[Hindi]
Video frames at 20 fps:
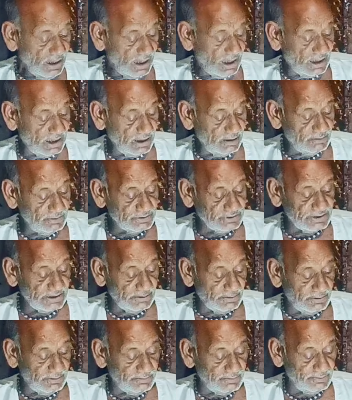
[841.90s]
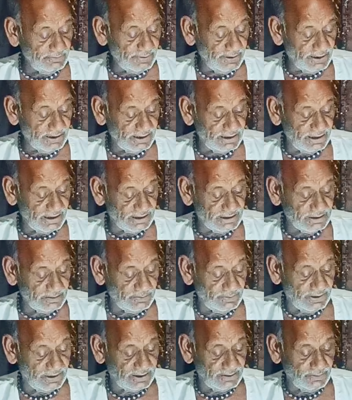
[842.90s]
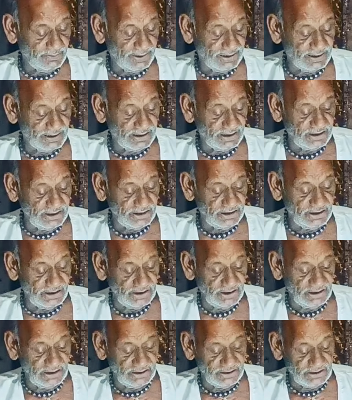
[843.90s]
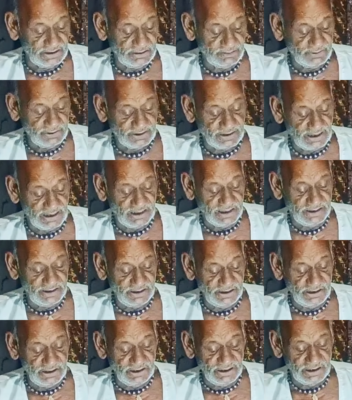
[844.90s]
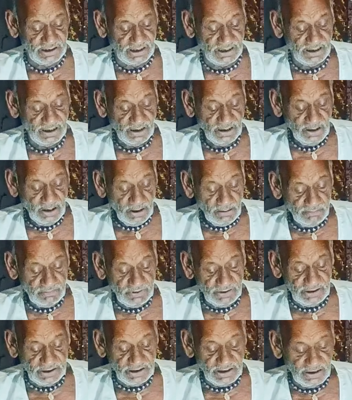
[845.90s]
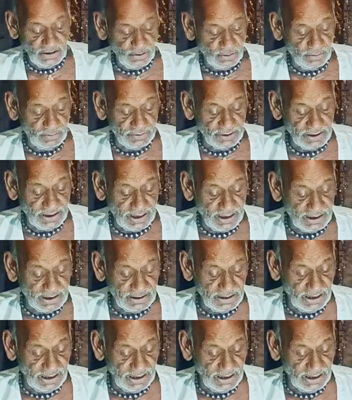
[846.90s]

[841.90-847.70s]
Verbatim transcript: आगामी सभा में बारे नथ भर जीवी जीव ही ने नील घुमर कर